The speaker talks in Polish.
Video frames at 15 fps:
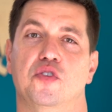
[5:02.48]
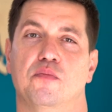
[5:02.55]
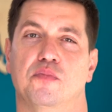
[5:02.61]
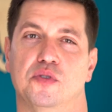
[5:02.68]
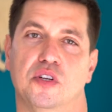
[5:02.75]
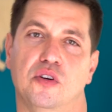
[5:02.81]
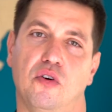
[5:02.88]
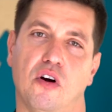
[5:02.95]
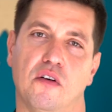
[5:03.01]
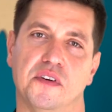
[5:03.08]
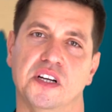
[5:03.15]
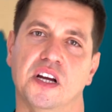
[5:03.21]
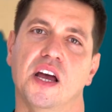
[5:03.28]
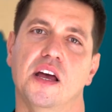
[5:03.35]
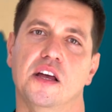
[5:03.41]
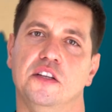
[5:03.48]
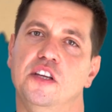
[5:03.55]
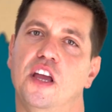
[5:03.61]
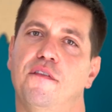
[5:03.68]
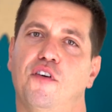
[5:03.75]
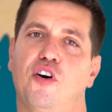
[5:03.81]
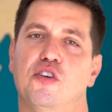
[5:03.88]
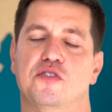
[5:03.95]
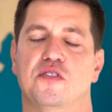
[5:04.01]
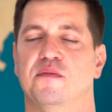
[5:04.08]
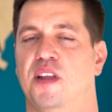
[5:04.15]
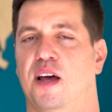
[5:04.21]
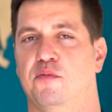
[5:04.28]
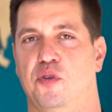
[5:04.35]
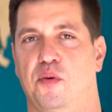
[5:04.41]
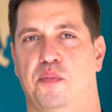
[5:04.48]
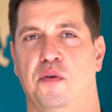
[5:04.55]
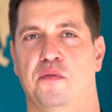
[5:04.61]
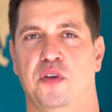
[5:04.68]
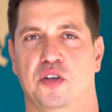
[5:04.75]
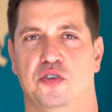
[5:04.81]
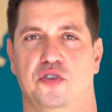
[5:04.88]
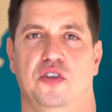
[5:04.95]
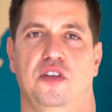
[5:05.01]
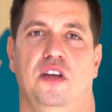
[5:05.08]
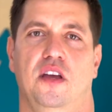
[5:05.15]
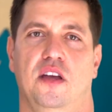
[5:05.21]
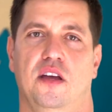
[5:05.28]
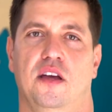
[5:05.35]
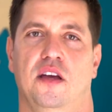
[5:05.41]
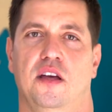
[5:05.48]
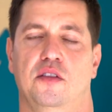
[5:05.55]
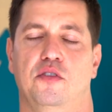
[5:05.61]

czy budynkowych nie wchodzą nam do powierzchni e,